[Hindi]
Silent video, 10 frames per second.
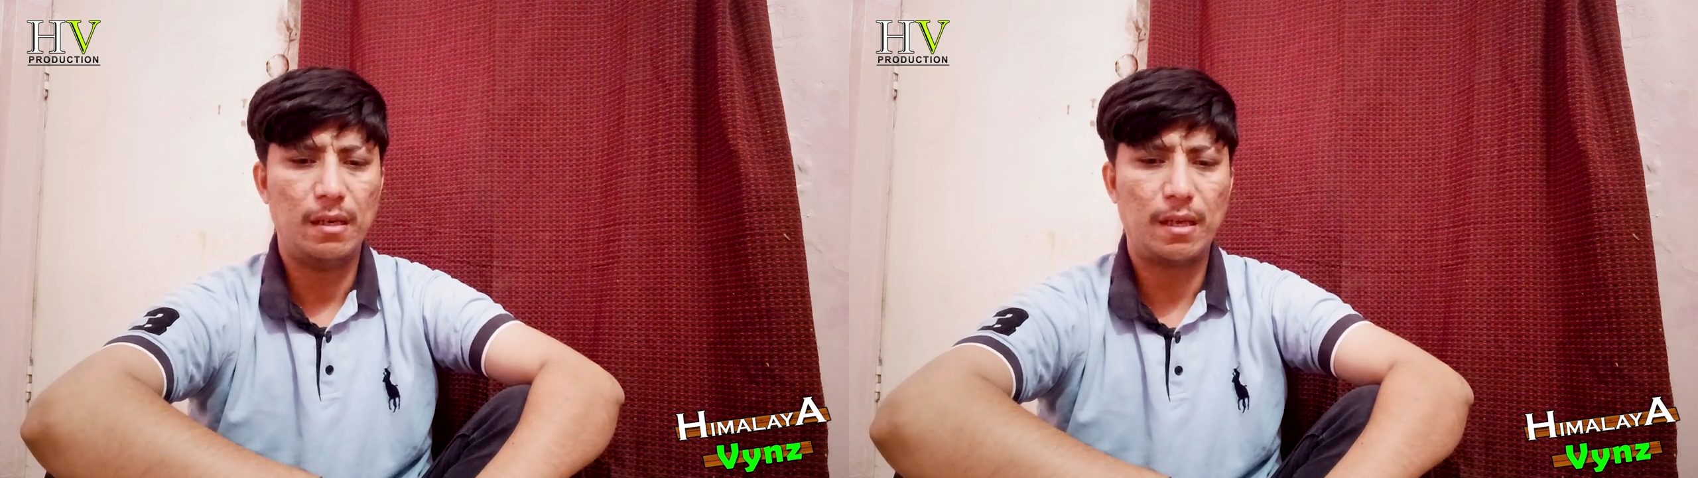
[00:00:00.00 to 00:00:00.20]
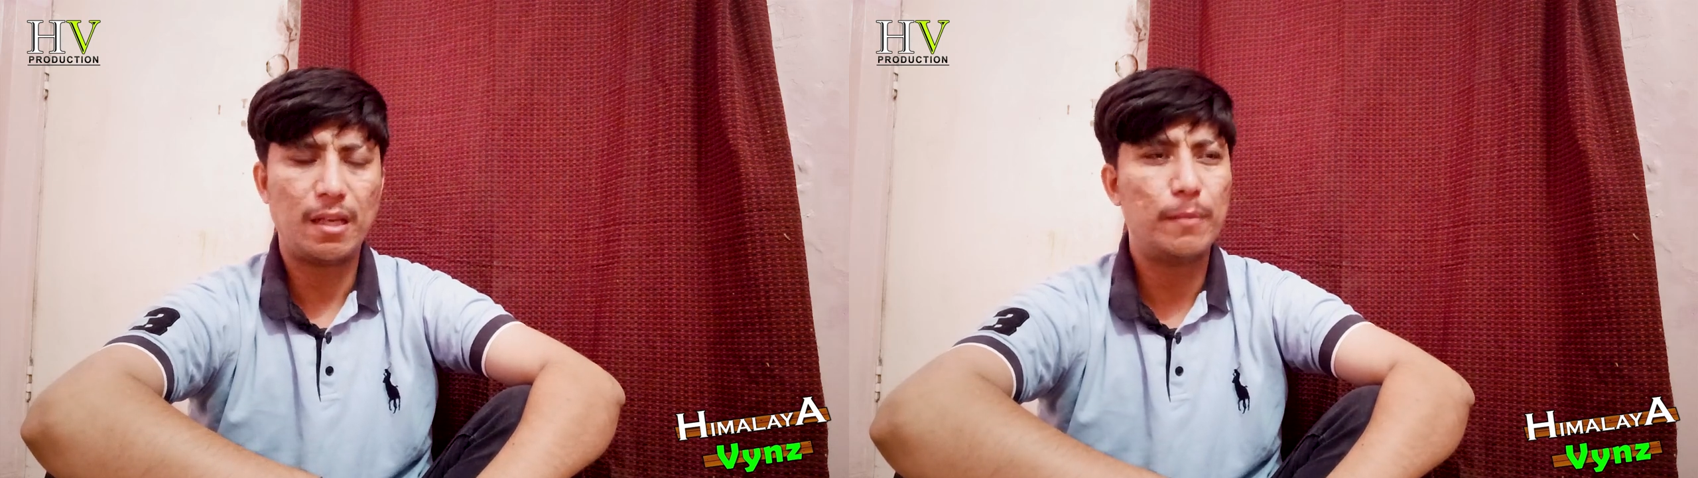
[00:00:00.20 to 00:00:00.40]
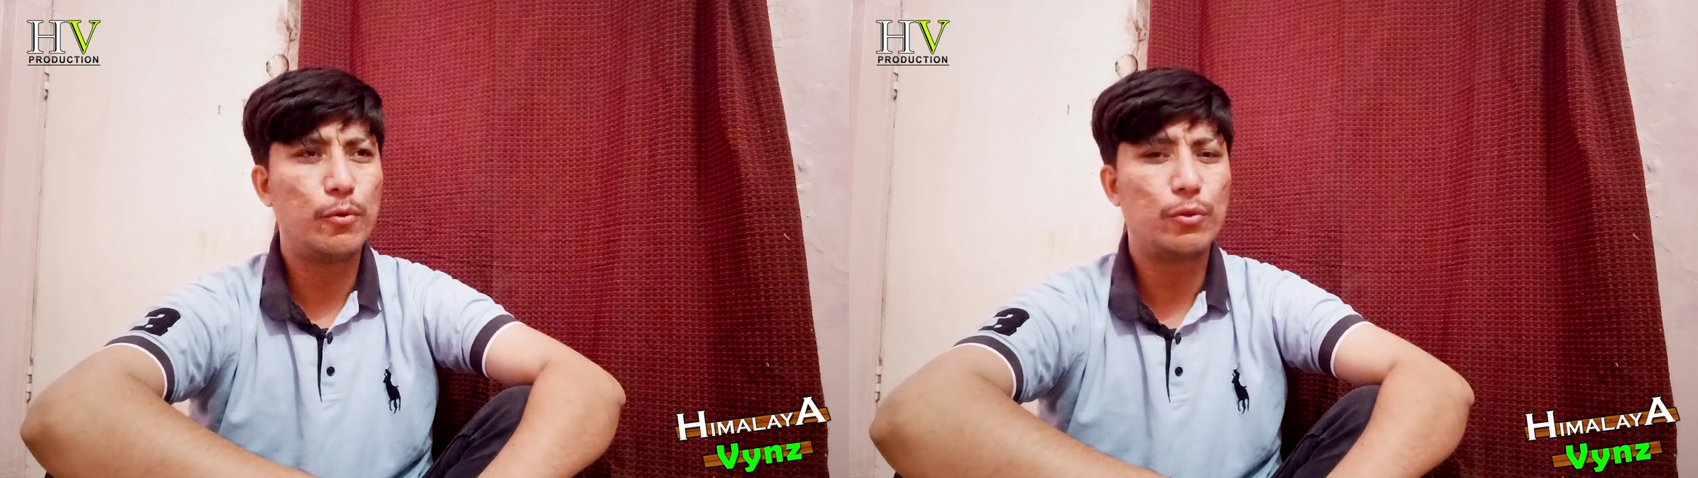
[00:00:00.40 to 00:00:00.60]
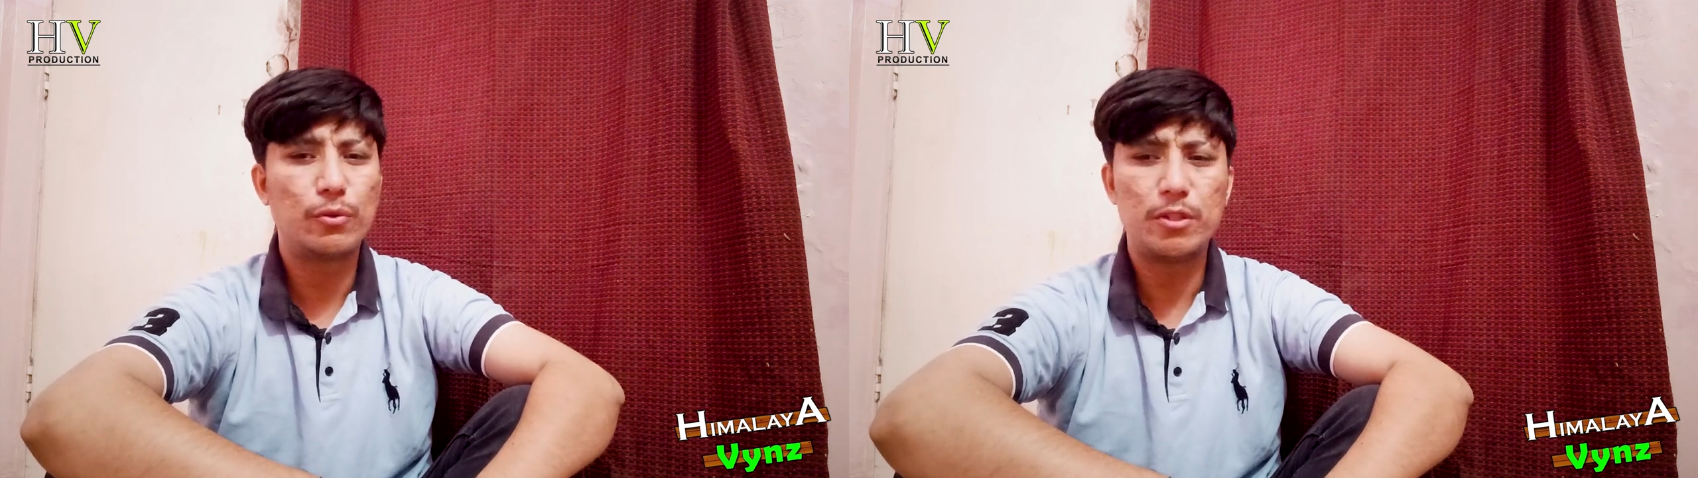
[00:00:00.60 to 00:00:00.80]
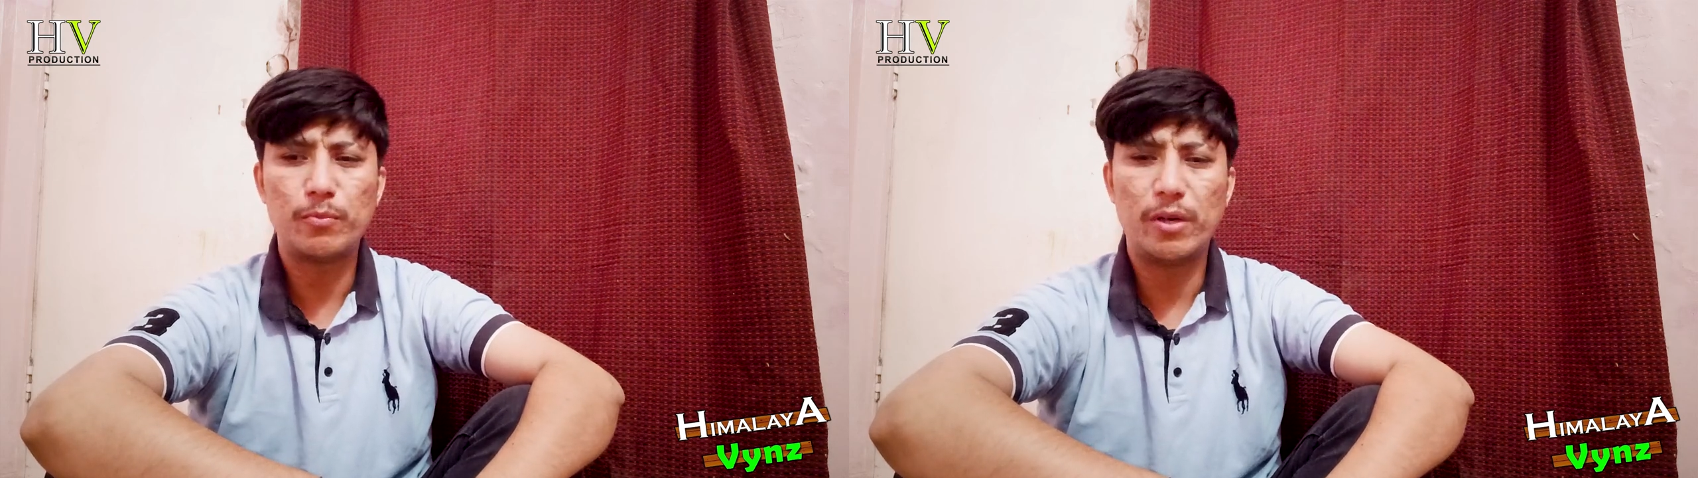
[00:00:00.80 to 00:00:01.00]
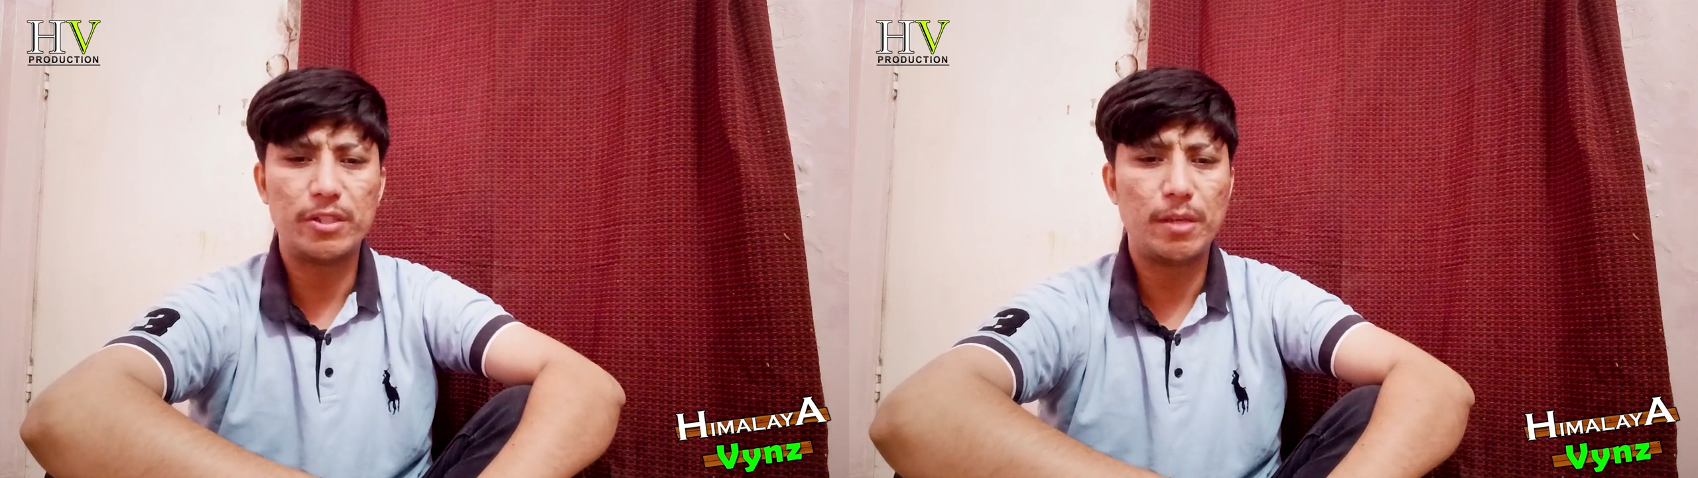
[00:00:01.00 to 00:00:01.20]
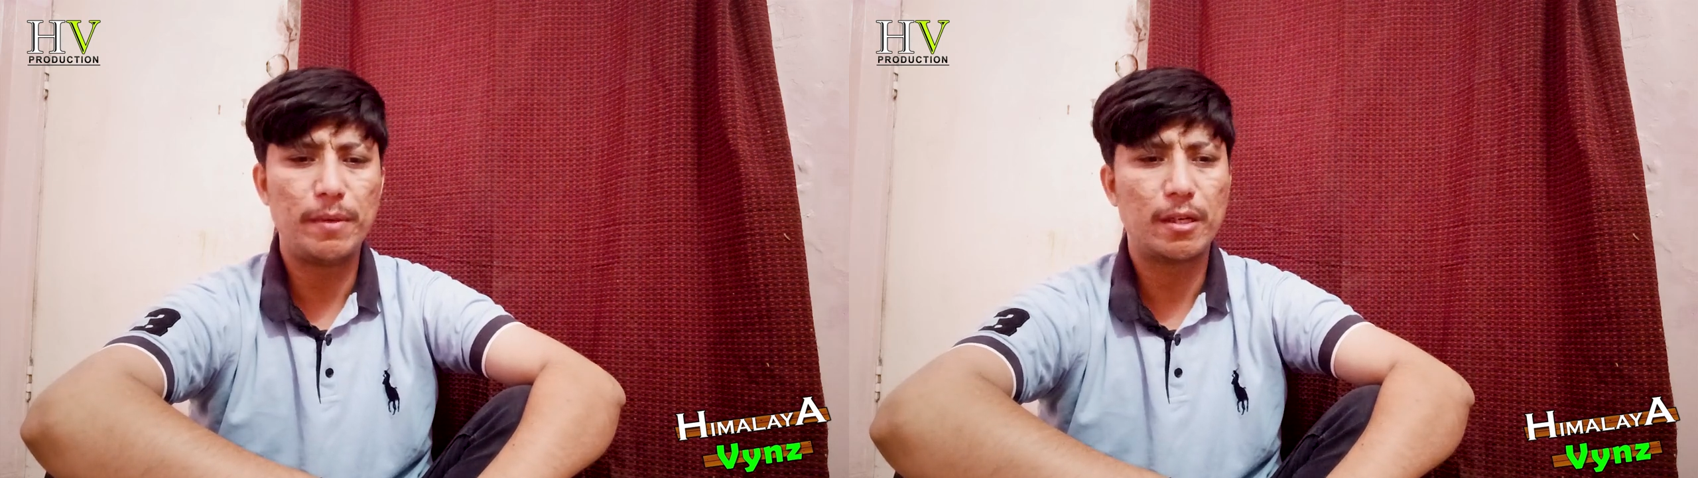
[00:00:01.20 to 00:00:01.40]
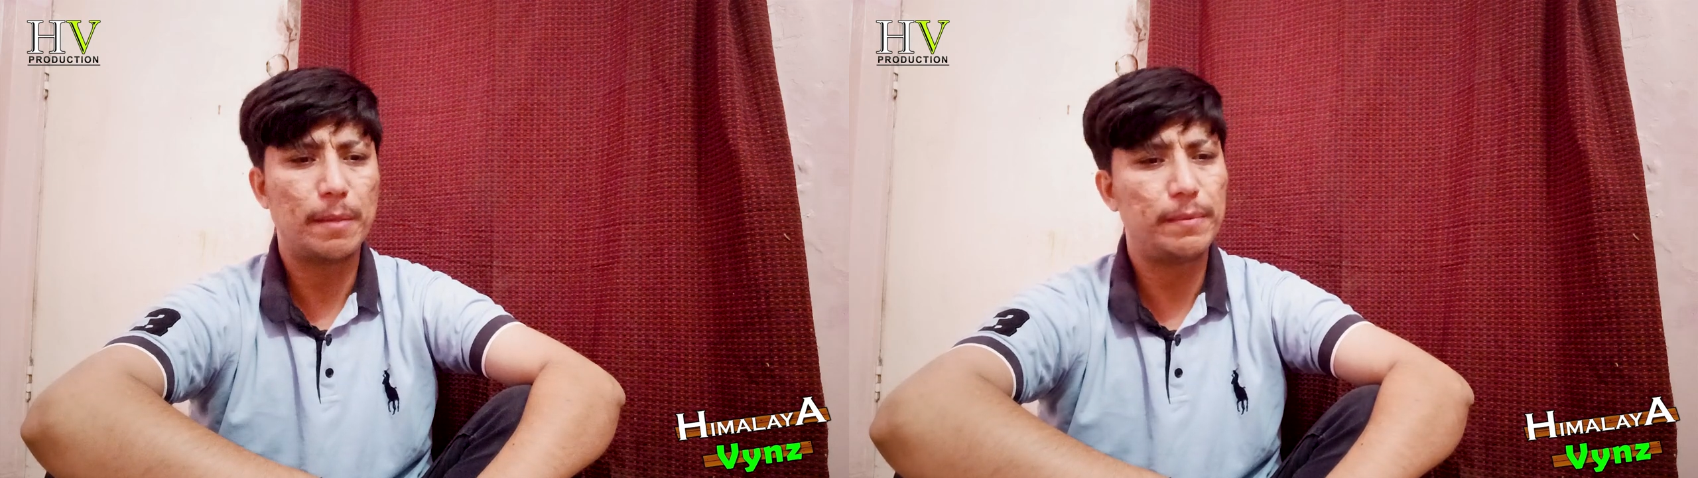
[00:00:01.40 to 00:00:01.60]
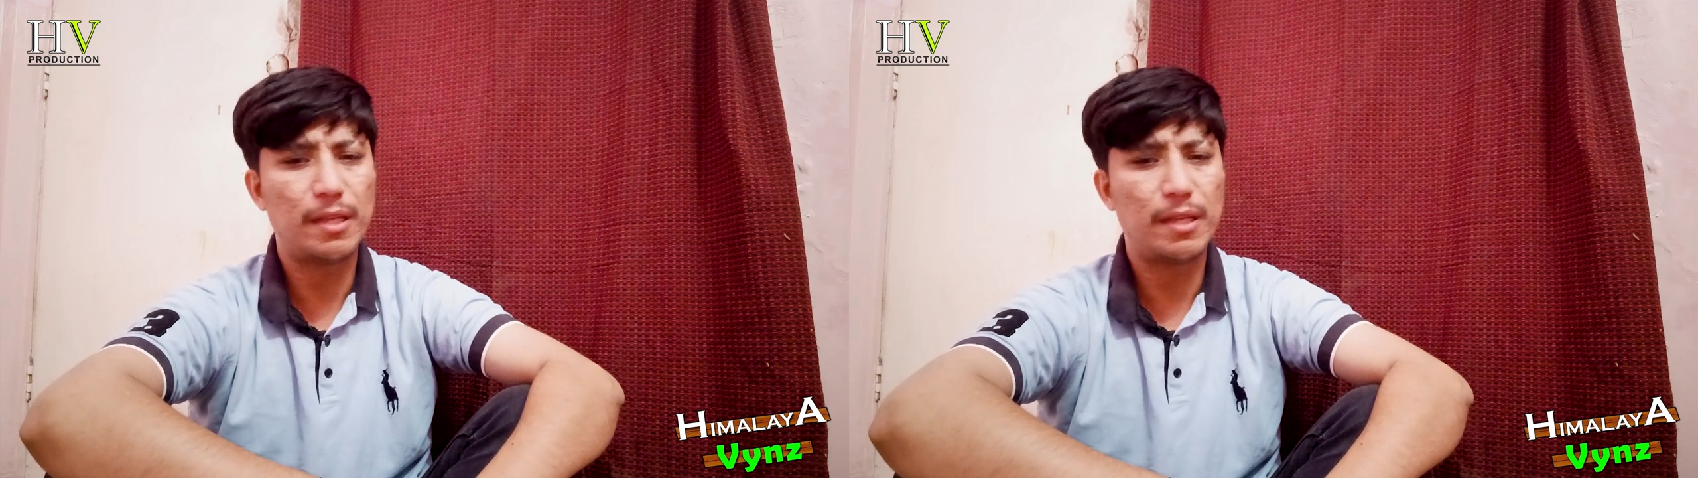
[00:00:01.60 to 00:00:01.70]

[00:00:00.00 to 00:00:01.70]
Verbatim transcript: लेकिन हम खुद को इस माशरे में कब